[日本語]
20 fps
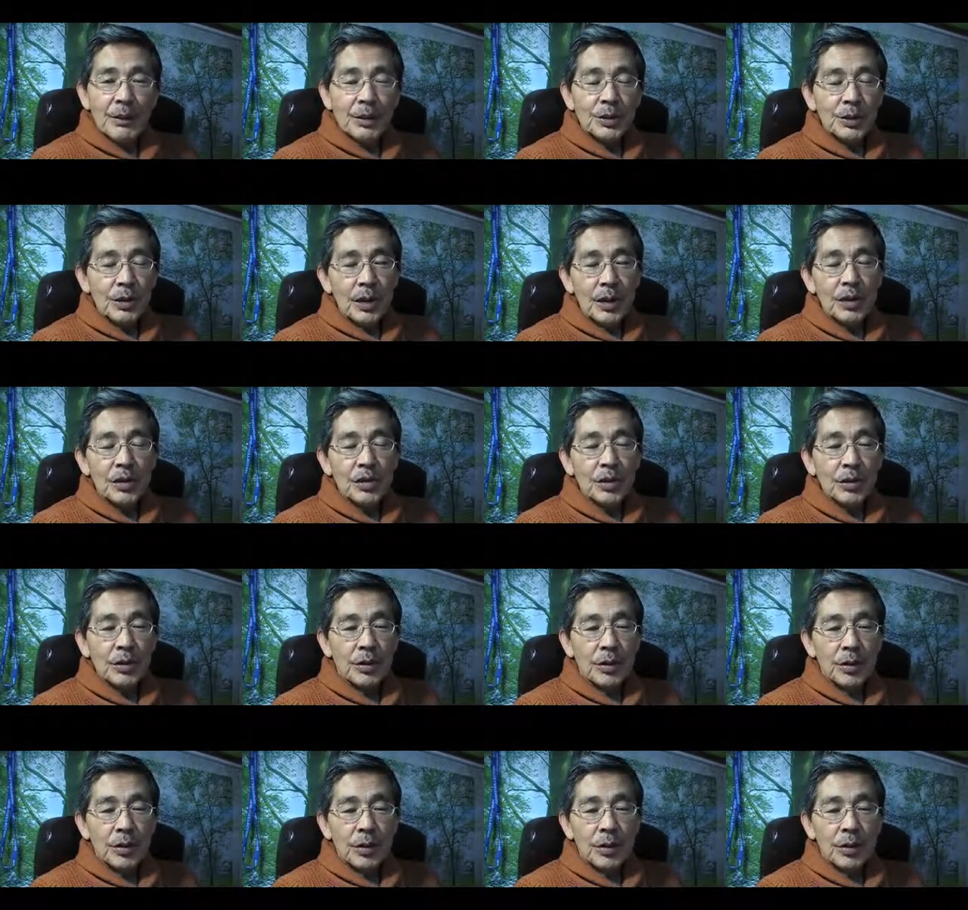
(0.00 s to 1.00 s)
まあ、それは一種
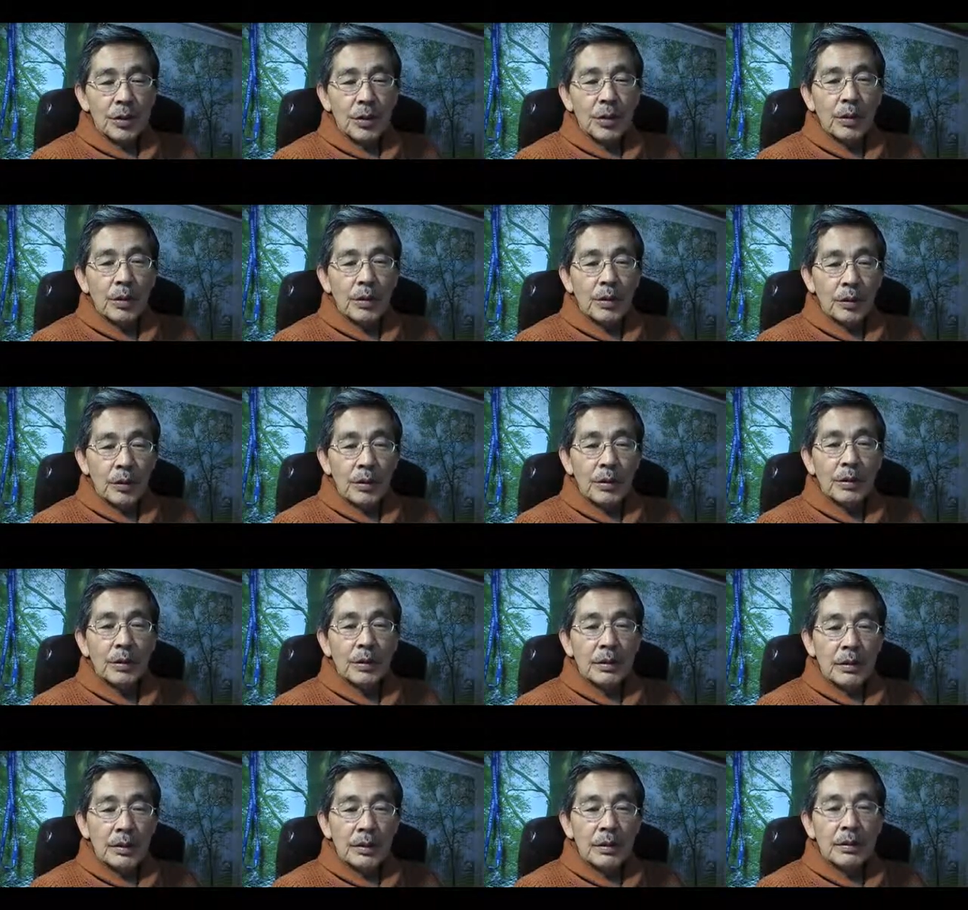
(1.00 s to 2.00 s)
のこの心
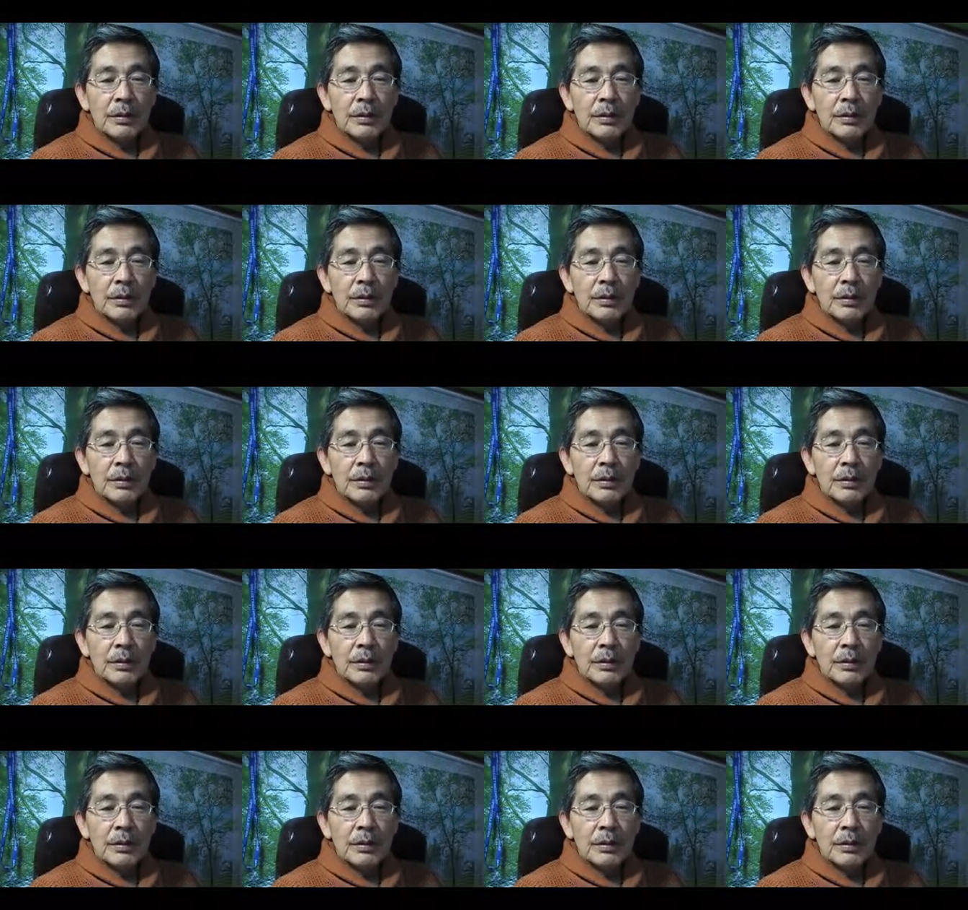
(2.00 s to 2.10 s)
の、